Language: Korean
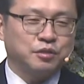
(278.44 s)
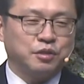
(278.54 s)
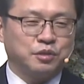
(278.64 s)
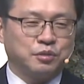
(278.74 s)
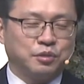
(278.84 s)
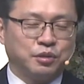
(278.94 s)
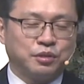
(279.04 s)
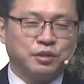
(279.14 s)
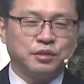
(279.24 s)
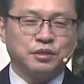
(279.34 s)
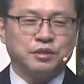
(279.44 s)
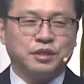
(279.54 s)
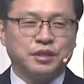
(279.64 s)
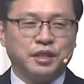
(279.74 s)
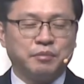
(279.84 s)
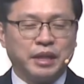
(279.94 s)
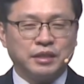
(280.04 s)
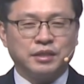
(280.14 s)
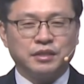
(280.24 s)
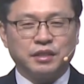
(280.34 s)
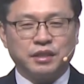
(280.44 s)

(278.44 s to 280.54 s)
또 어떤 시대에 많이 등장을